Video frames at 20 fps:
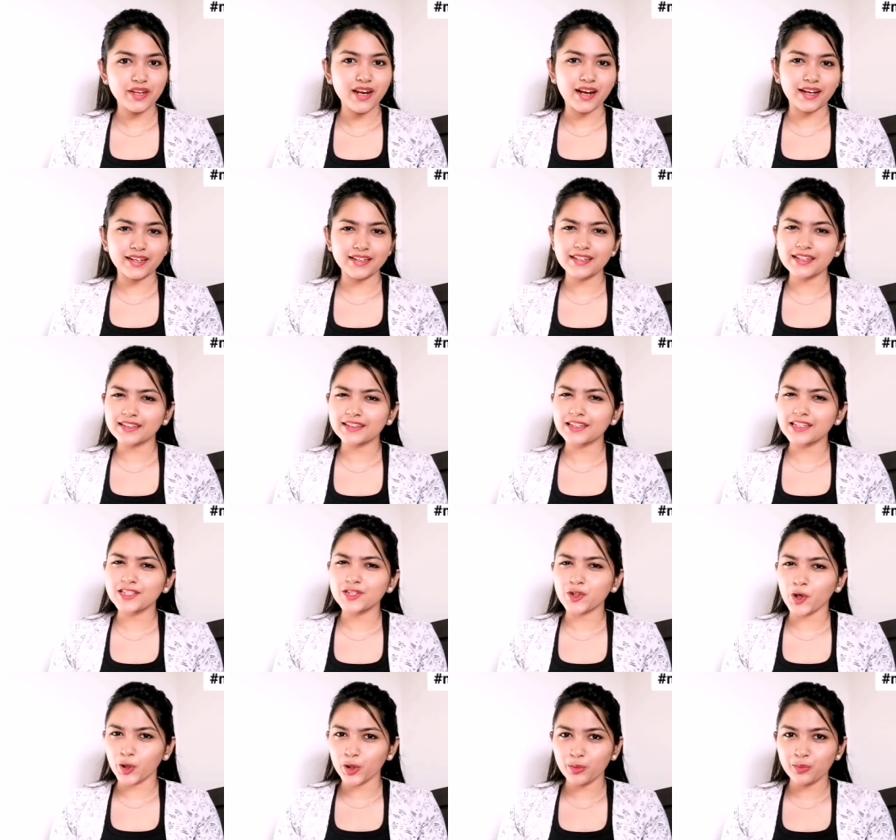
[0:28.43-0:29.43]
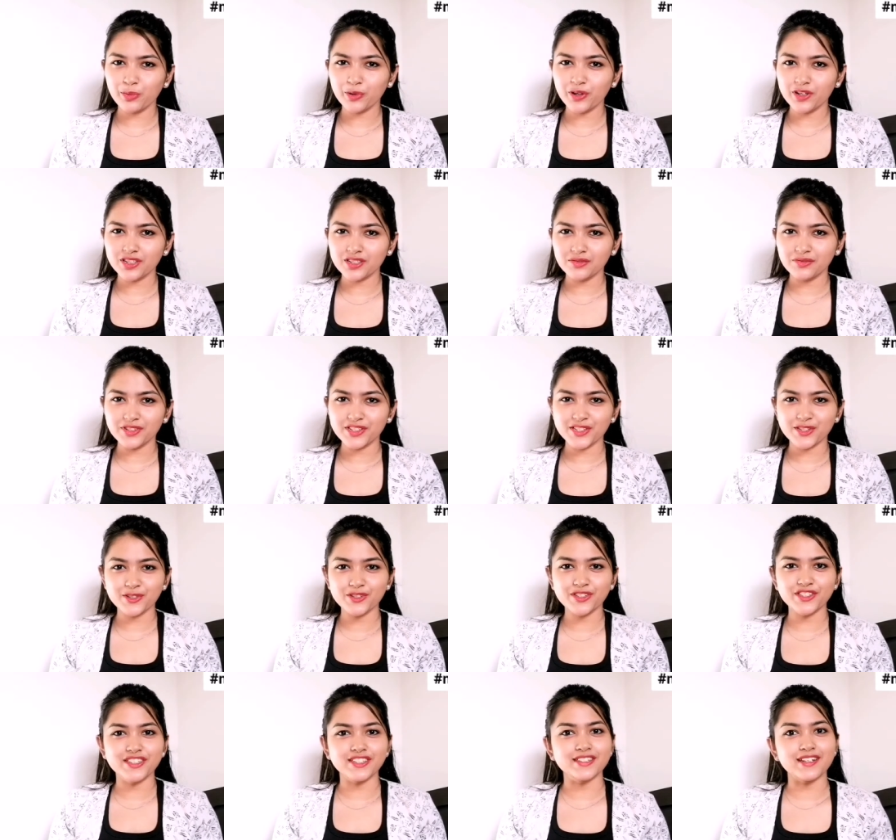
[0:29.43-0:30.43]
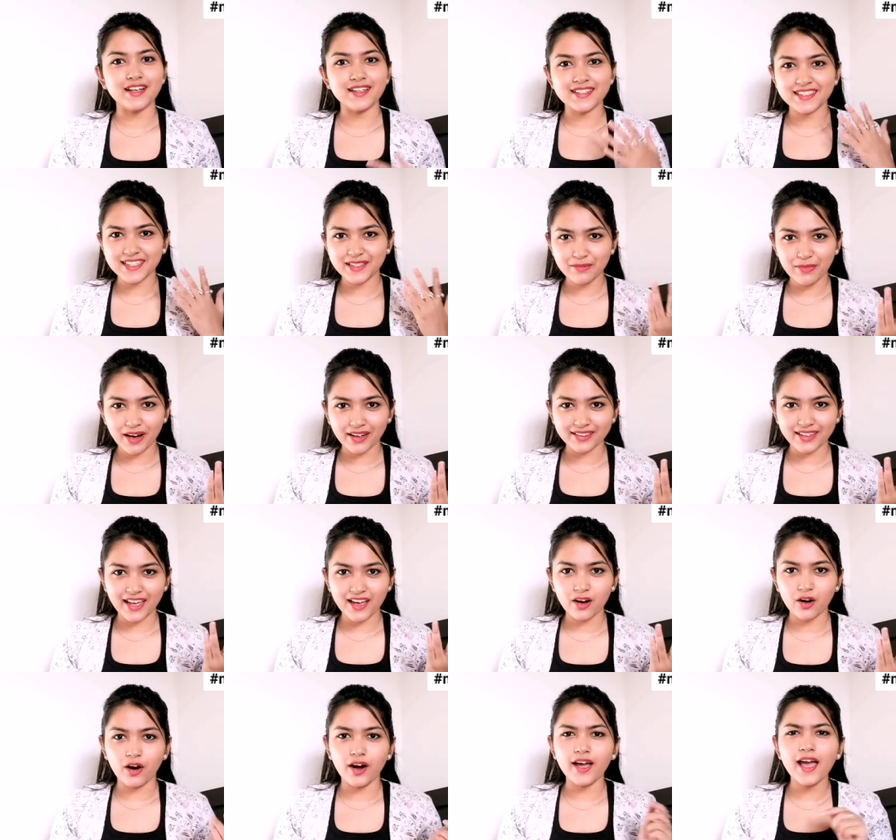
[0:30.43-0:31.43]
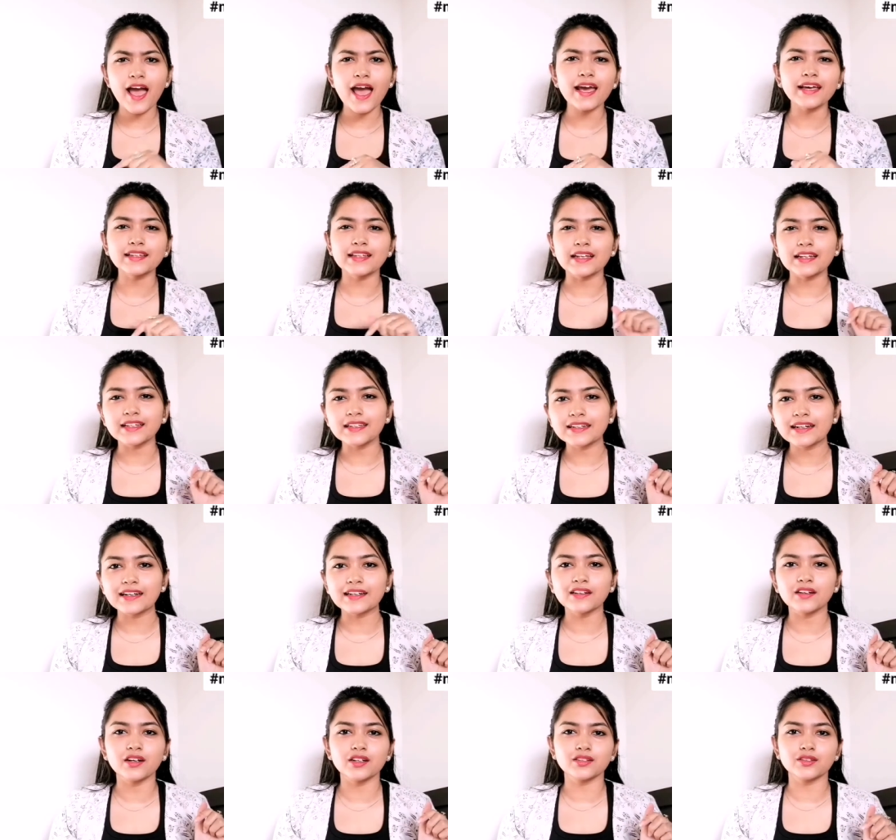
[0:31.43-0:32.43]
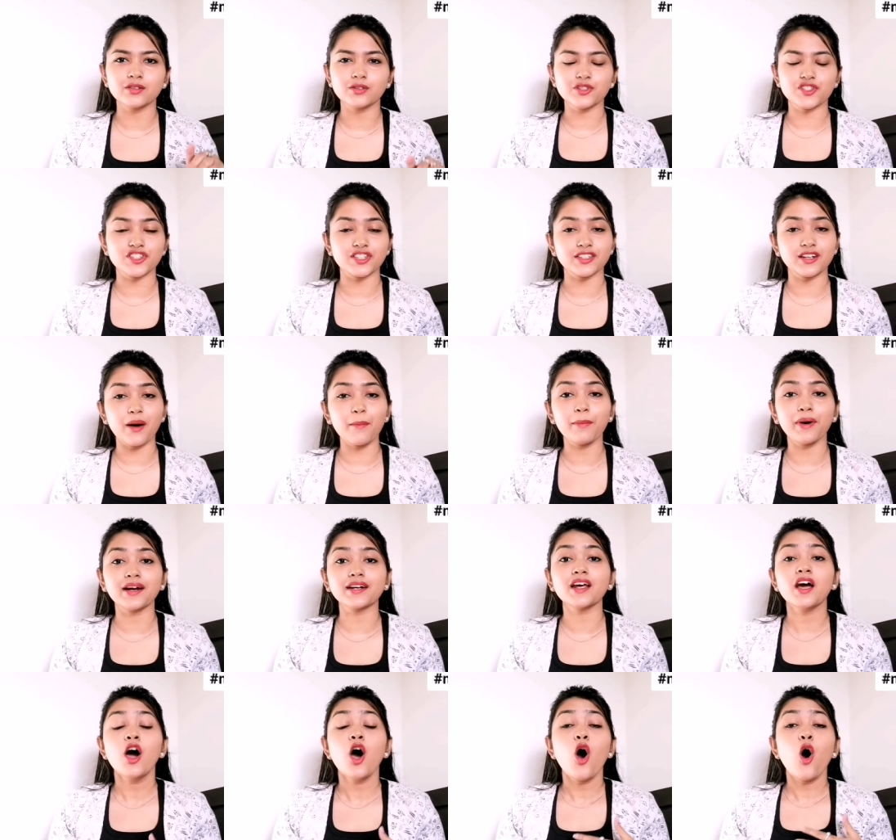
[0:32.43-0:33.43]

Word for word: মিরাকেল একটি জনপ্রিয় টিভি শো যেটা জি বাংলায় হয় হ্যাঁ ইদানিংকালে হয়তো হচ্ছে না বাট